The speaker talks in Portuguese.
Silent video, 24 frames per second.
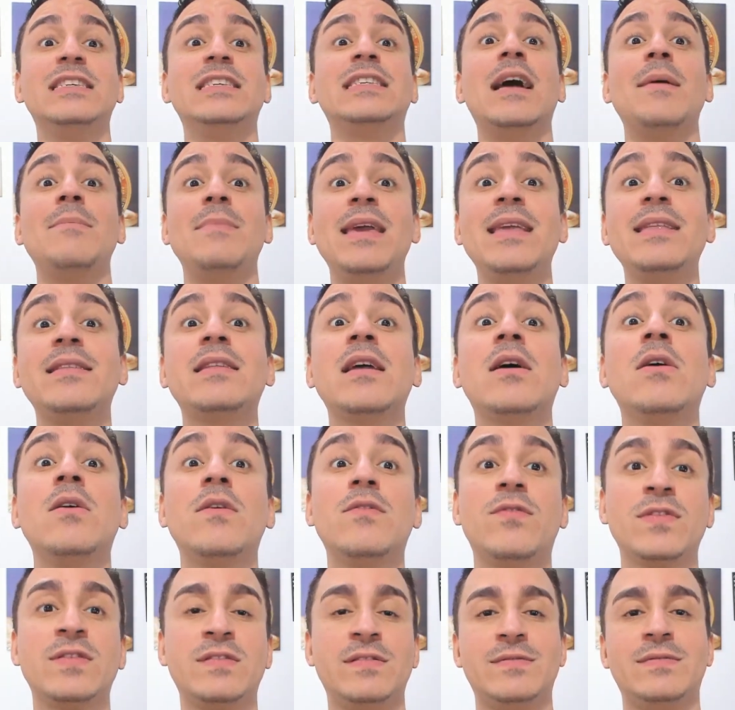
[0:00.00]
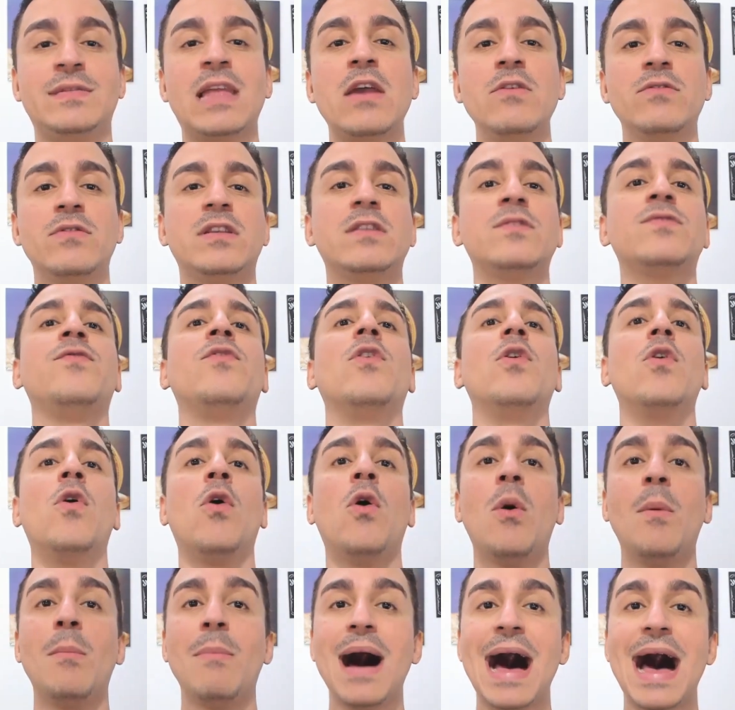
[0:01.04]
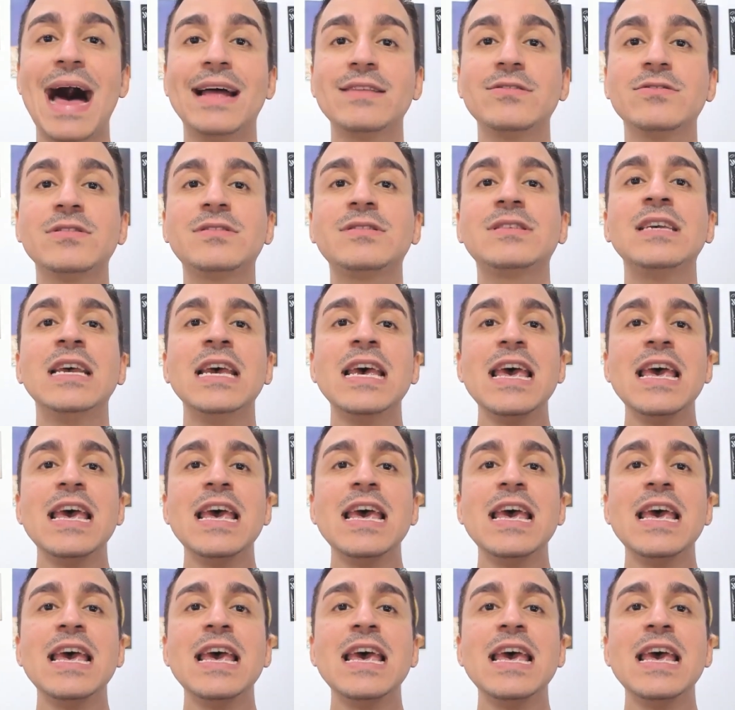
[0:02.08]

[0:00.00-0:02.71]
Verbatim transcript: e também tão, tem os que foram roubados